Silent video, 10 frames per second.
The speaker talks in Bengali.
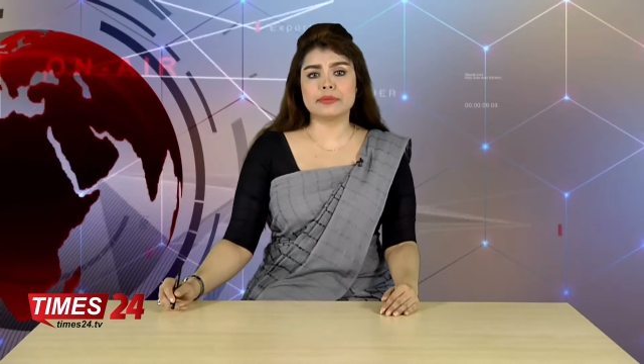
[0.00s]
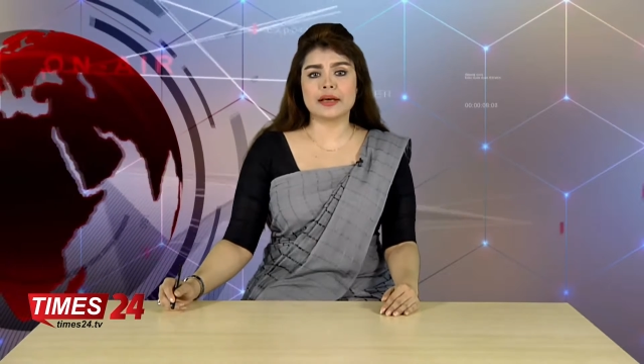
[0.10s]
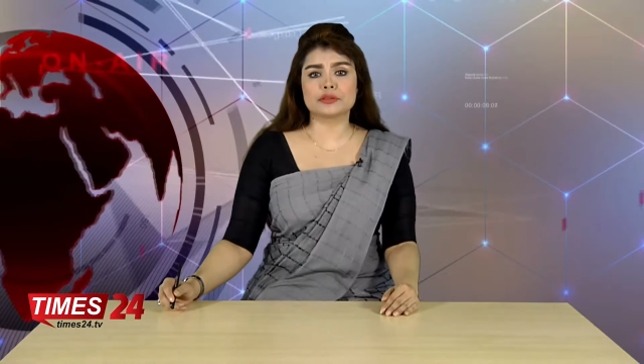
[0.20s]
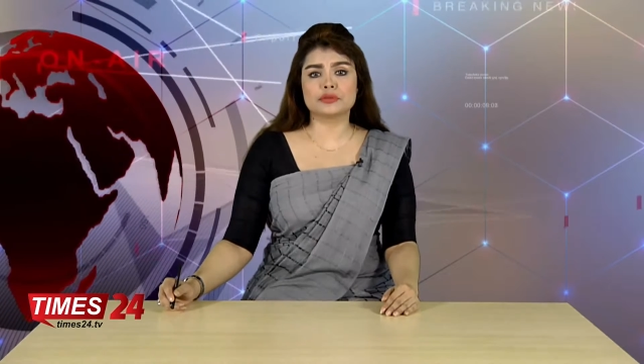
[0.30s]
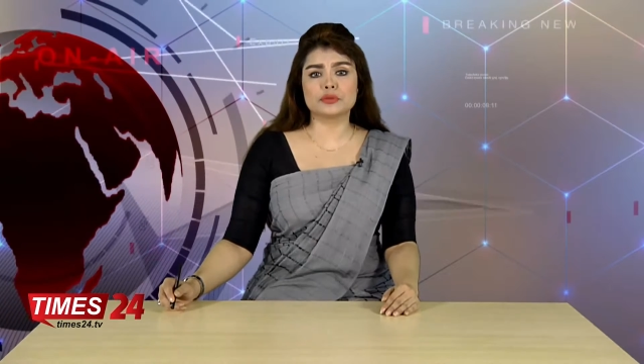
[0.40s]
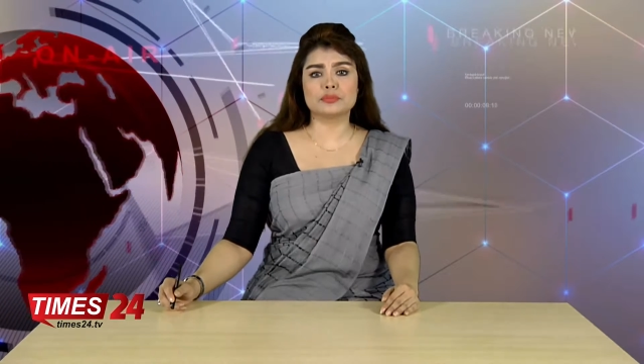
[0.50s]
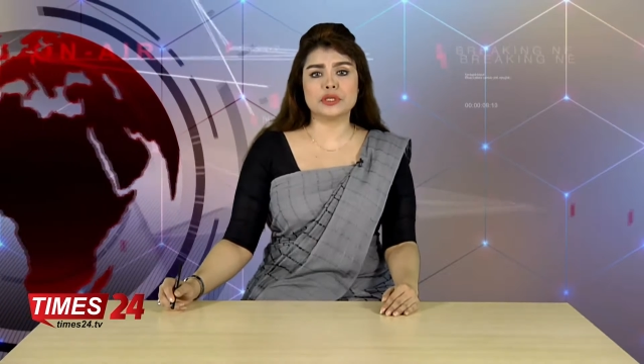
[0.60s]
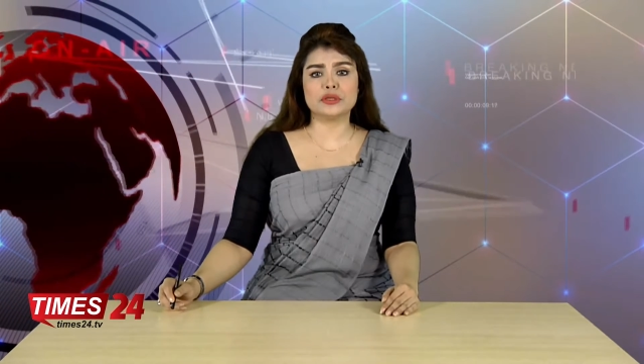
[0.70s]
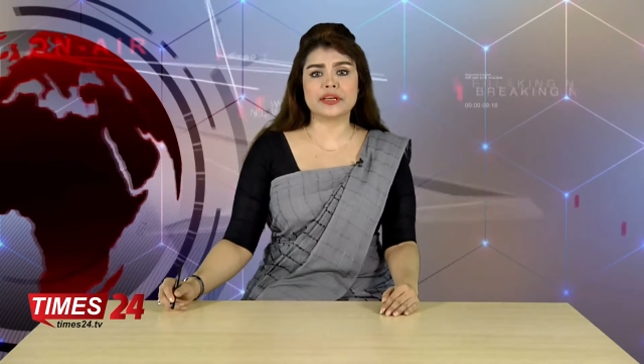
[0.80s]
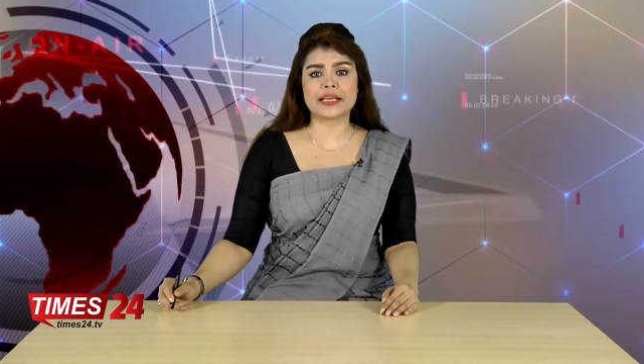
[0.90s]
ব্লাড গ্রুপ
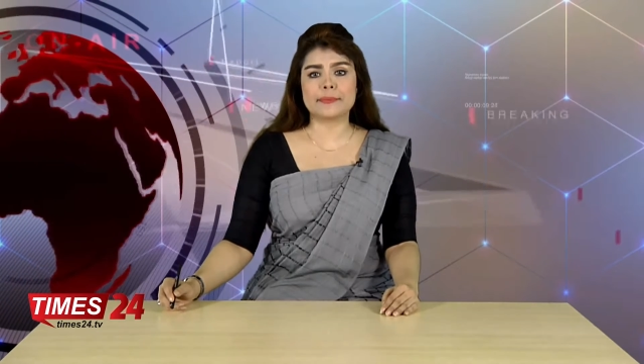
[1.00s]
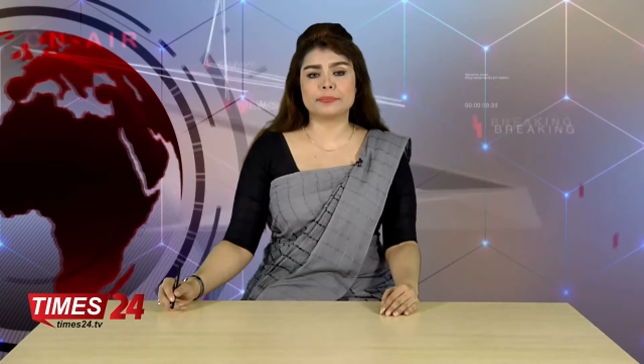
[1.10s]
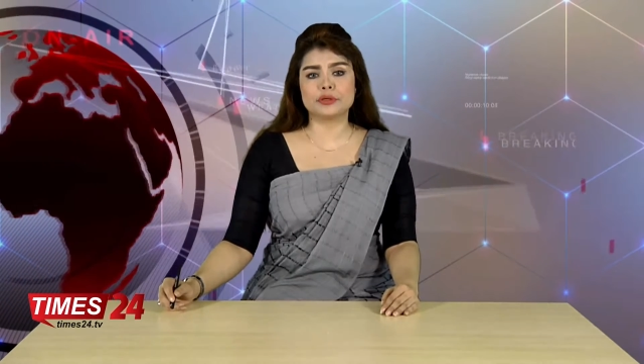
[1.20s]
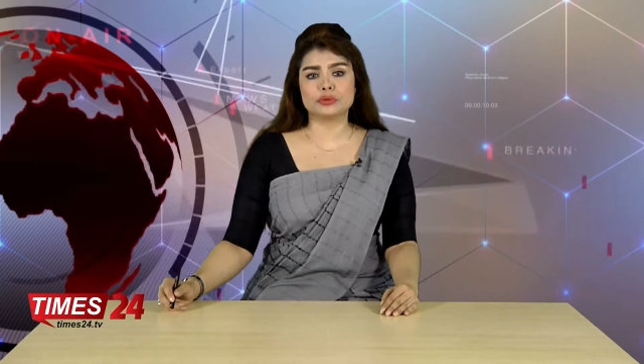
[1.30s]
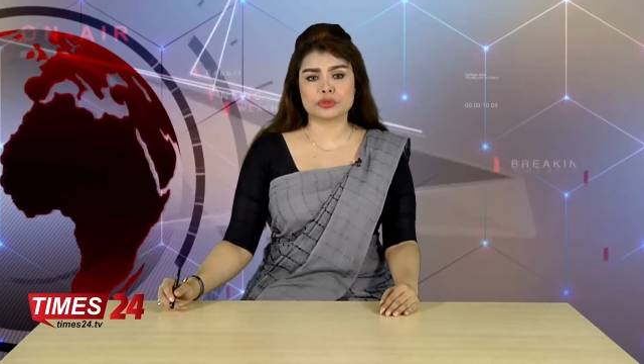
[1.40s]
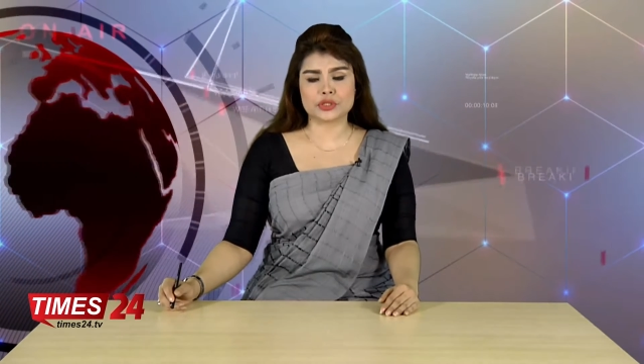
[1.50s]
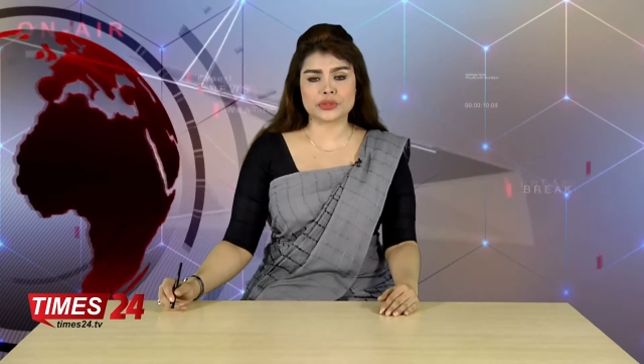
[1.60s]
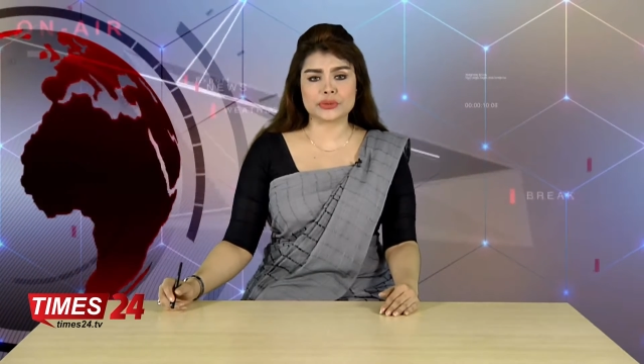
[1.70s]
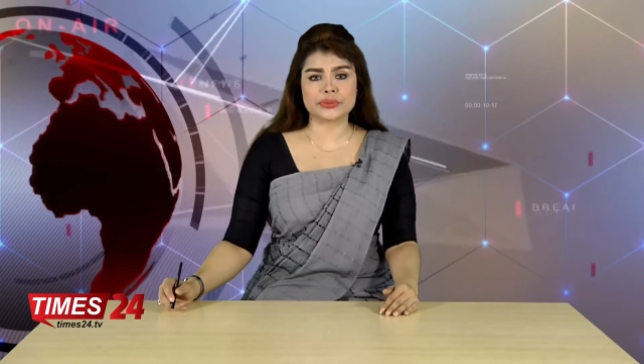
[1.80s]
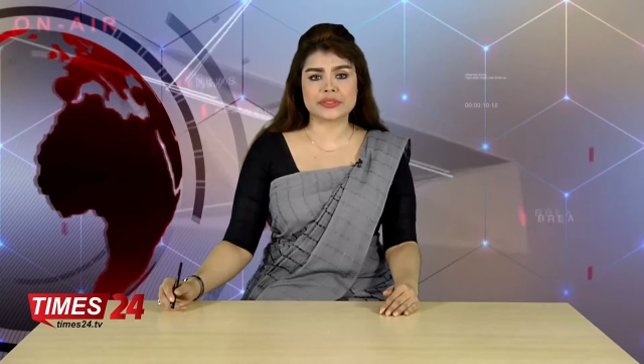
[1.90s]
নির্ণয় ক্যাম্পেইন
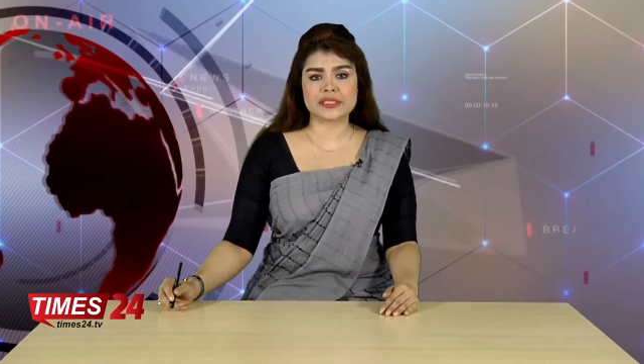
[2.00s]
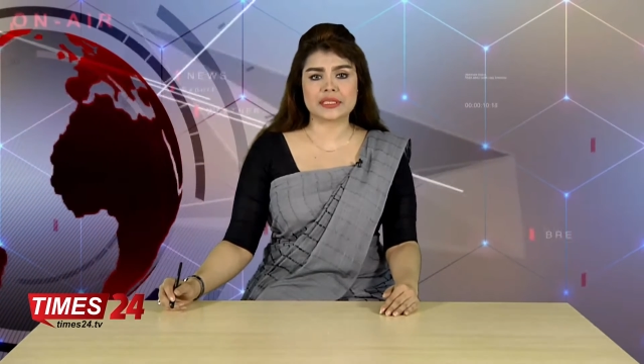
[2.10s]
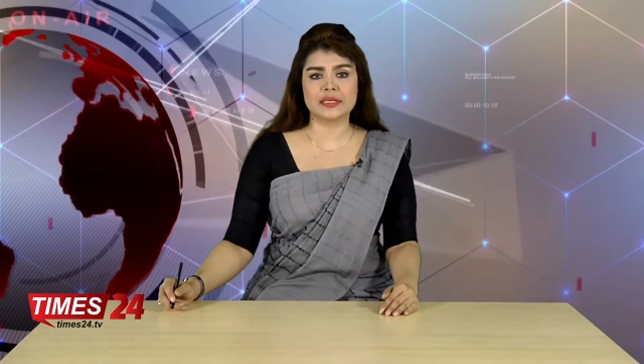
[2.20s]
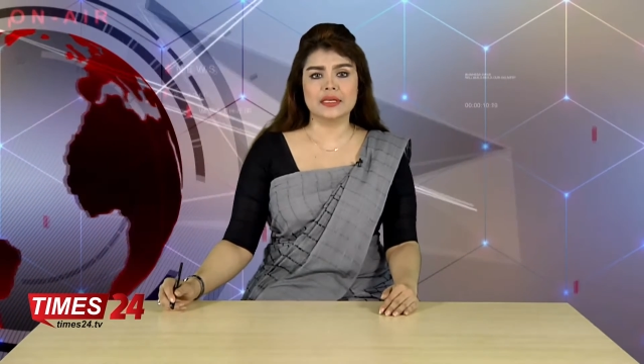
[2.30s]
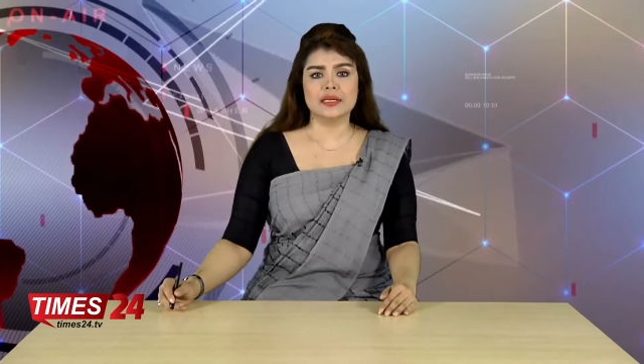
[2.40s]
অনুষ্ঠিত হয়েছে